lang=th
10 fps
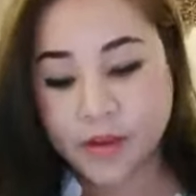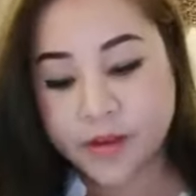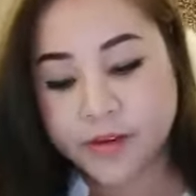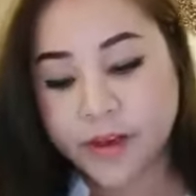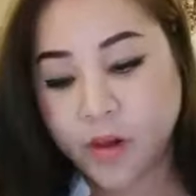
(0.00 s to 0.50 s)

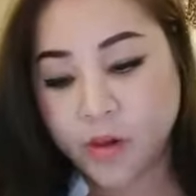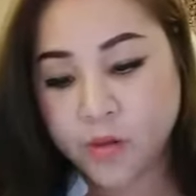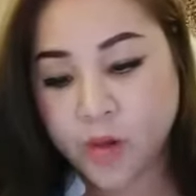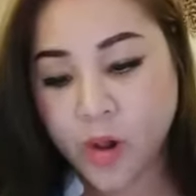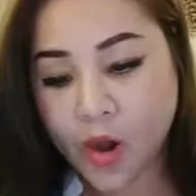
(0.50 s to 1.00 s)
เดี๋ยว
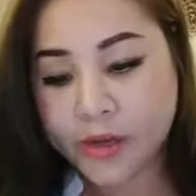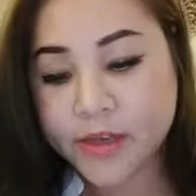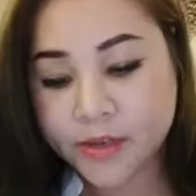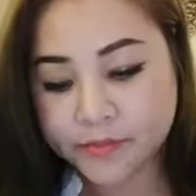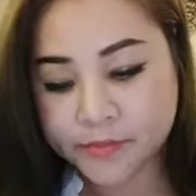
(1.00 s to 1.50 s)
ขอเลื่
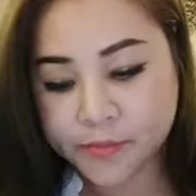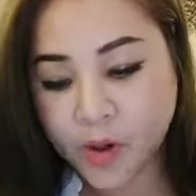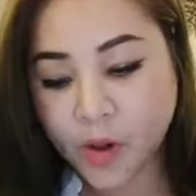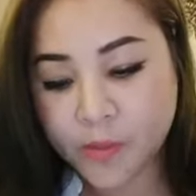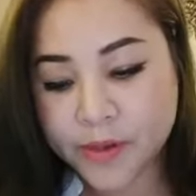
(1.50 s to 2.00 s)
อน ข
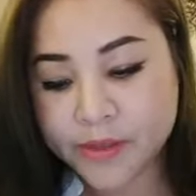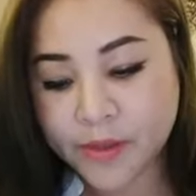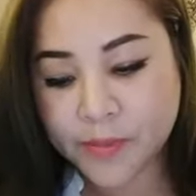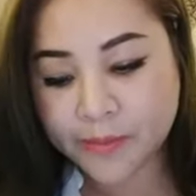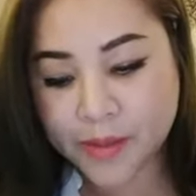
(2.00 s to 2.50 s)
อเพื่อน
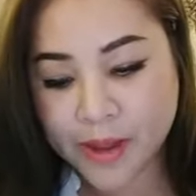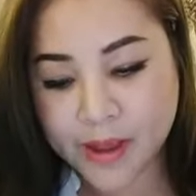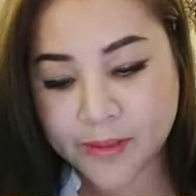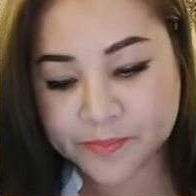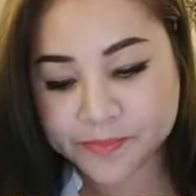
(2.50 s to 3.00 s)
กำลังมา
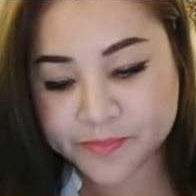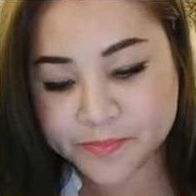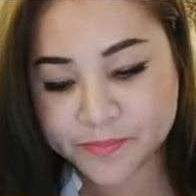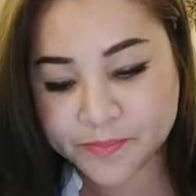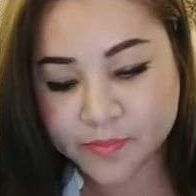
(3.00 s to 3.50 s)

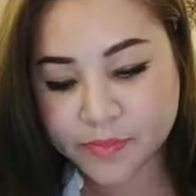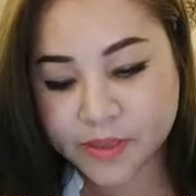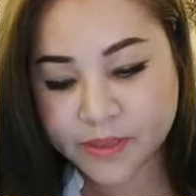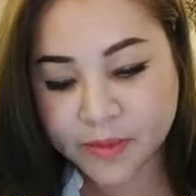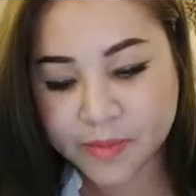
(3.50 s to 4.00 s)
เพื่
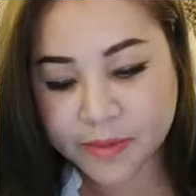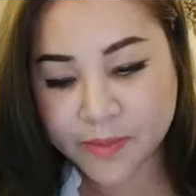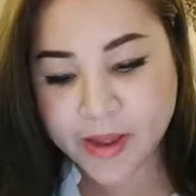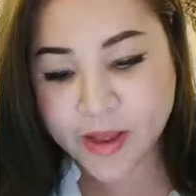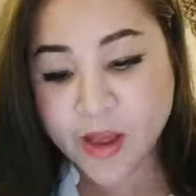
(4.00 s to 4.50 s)
อนกำลัง
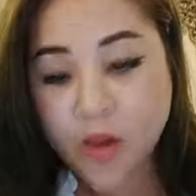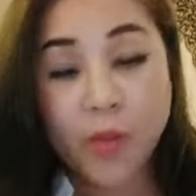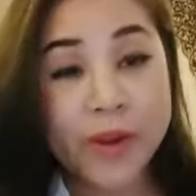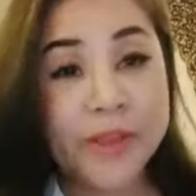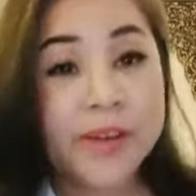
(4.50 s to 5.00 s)
มา
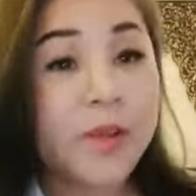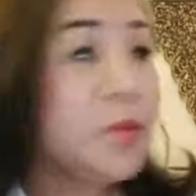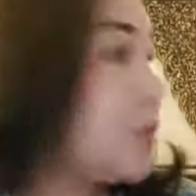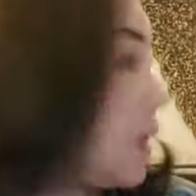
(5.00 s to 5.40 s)
วันนี้เราอยู่กั